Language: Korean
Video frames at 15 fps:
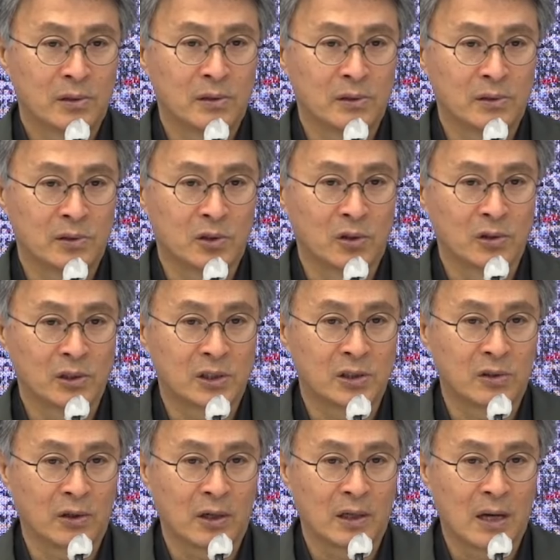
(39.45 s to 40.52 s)
그
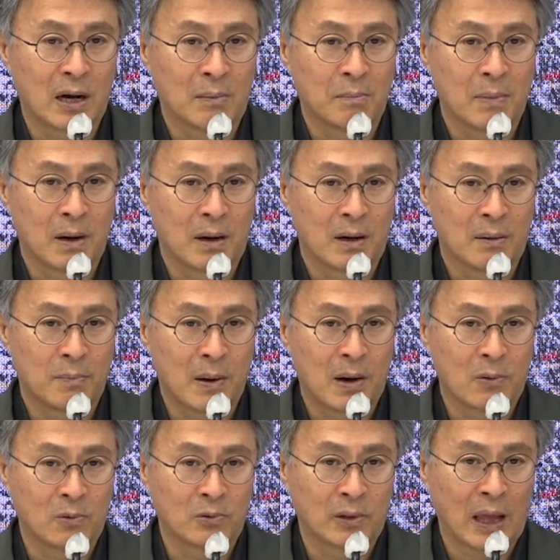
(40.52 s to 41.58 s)
정치적인 악마가 바로